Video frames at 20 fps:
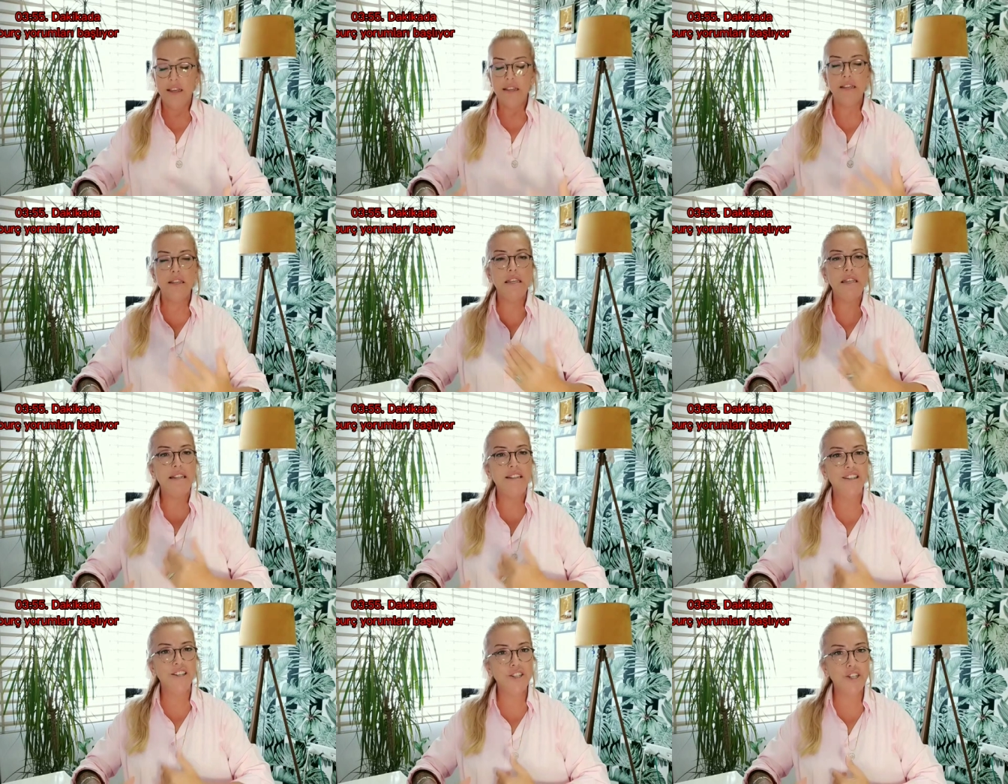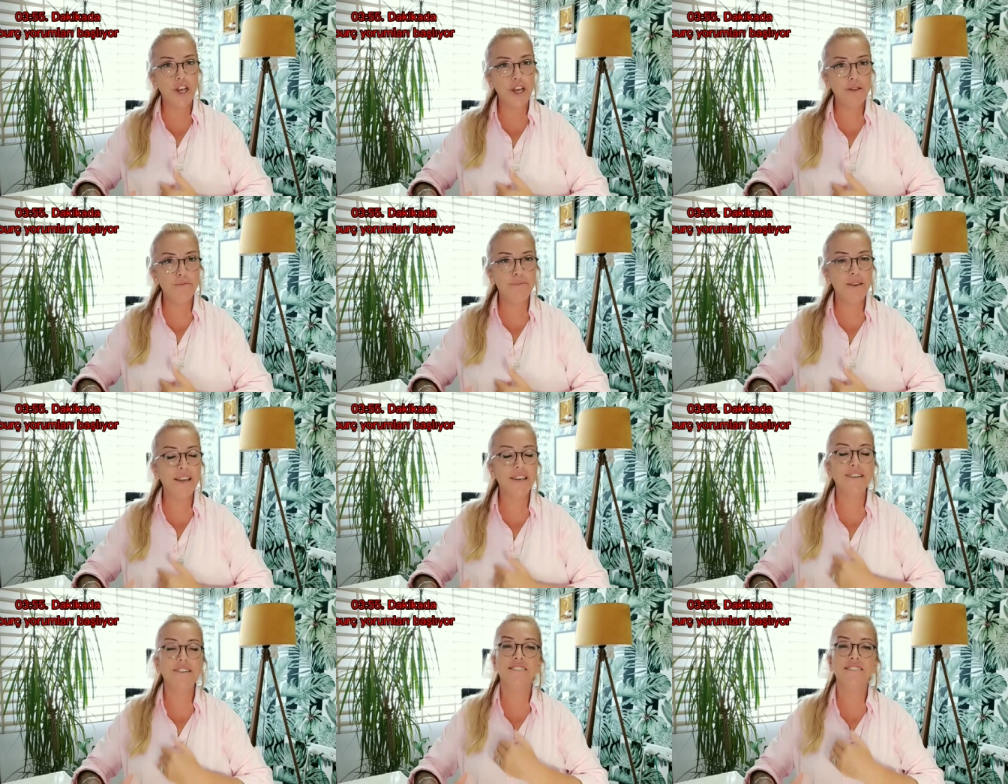ilgi
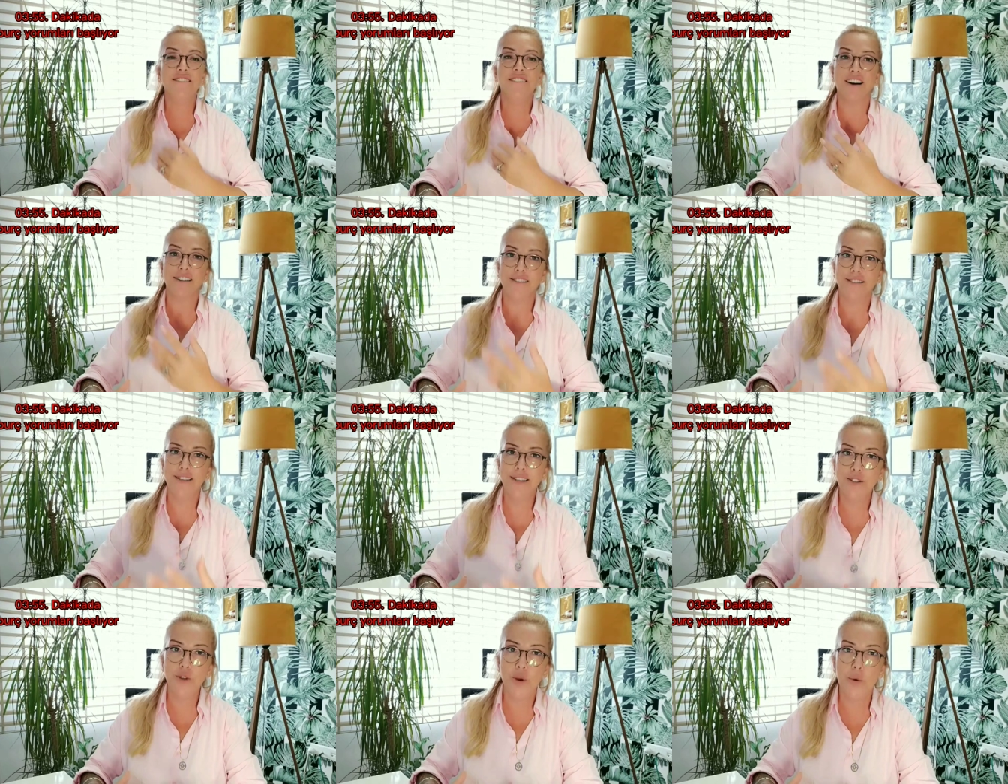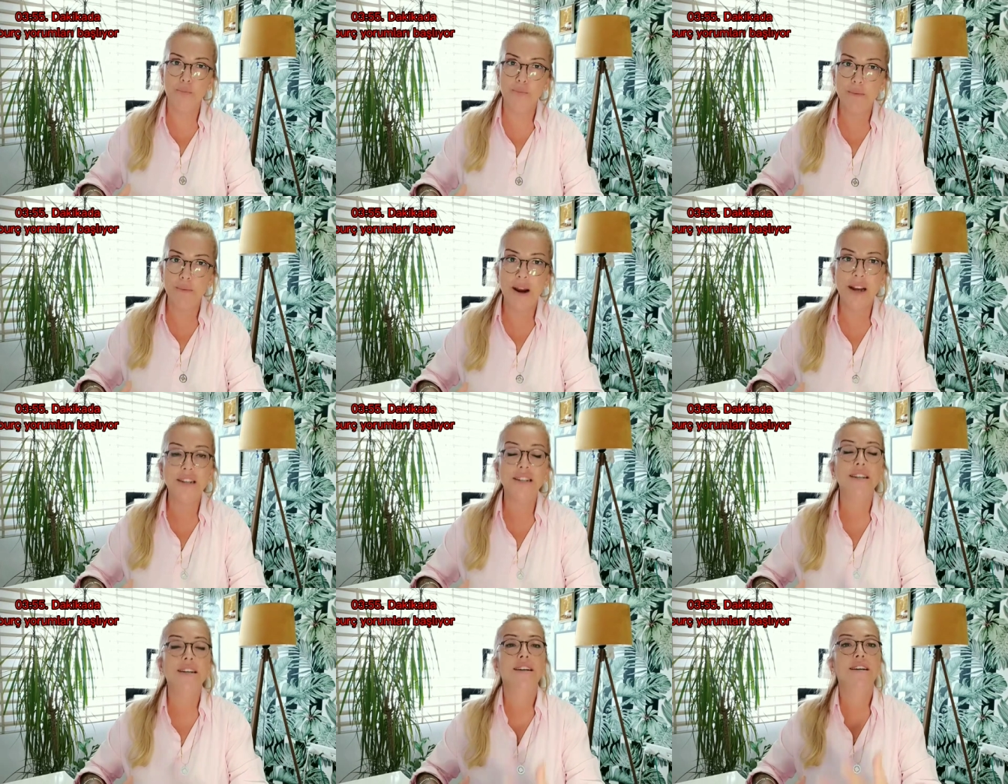çekmek, takdir
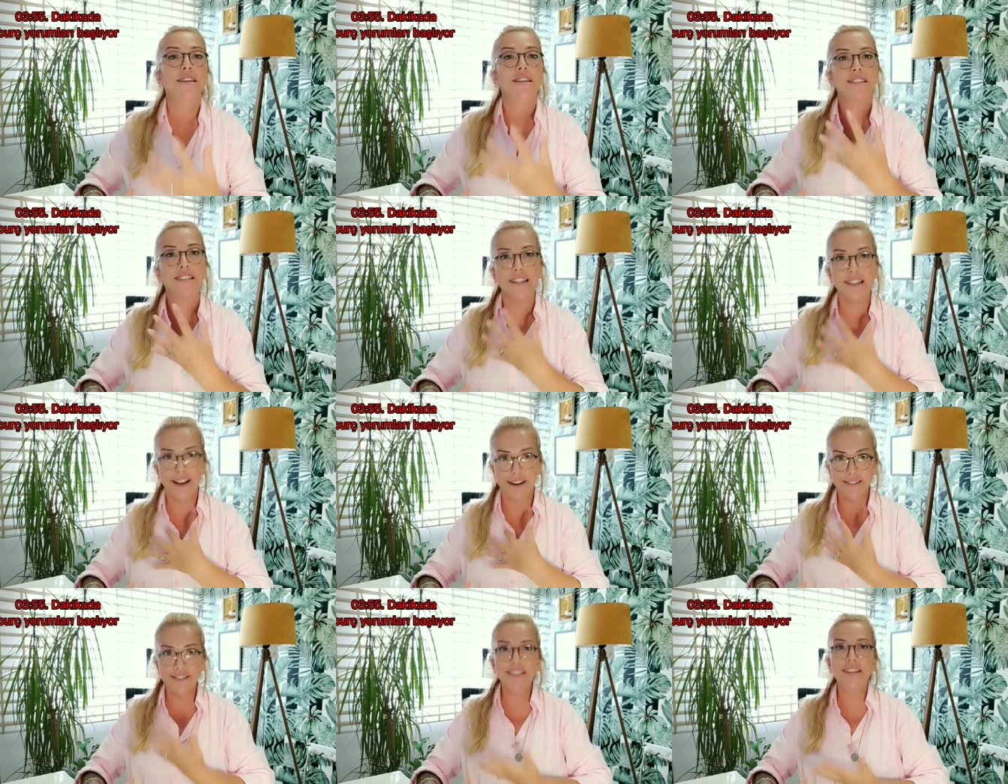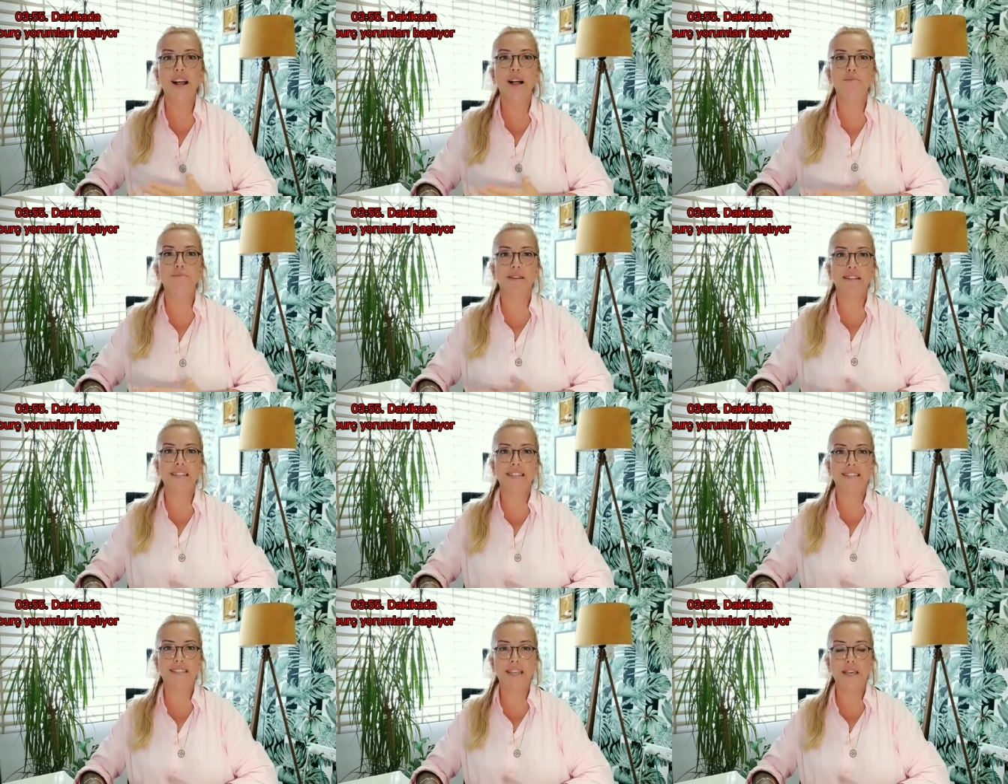toplamak ya da takdir
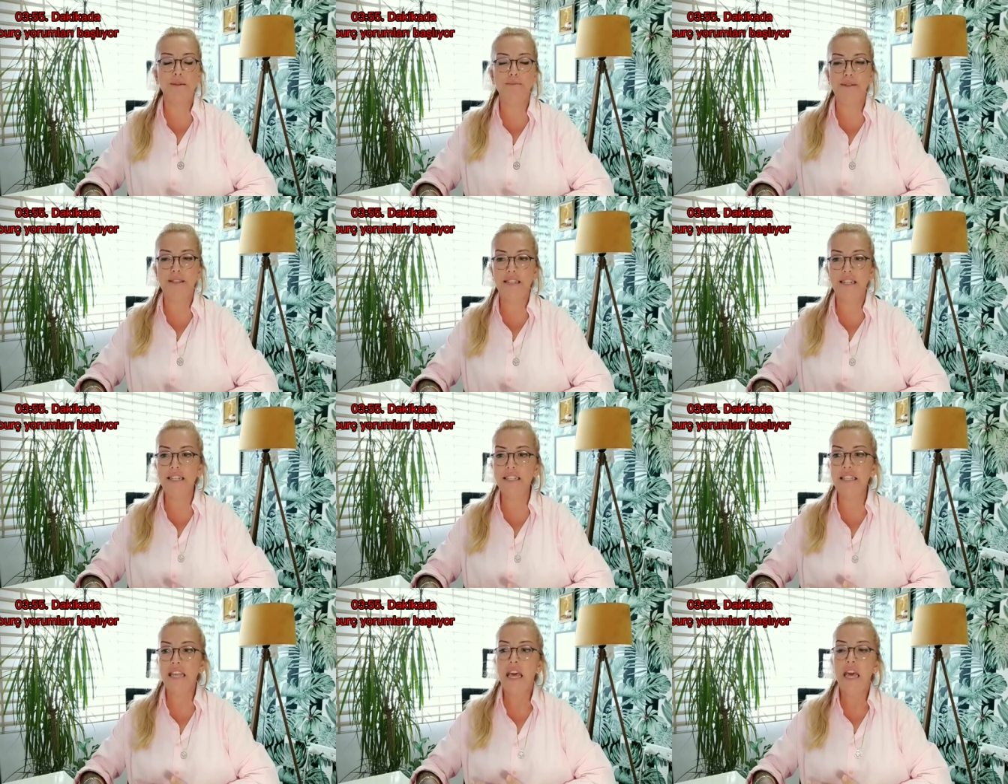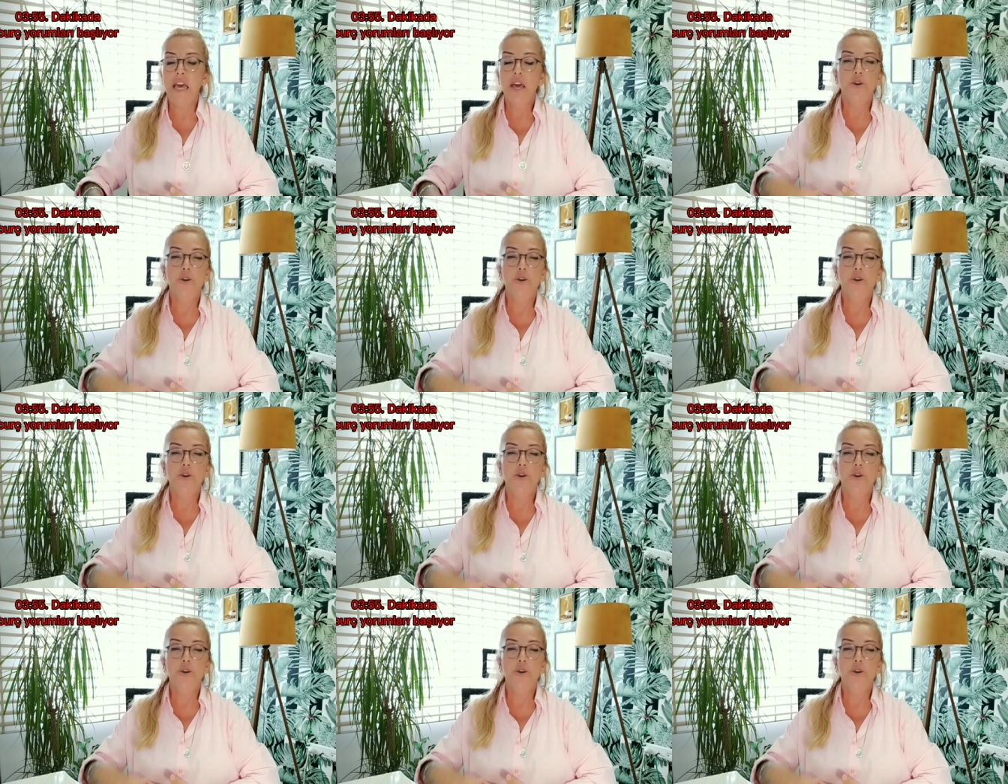almak isteyebiliriz.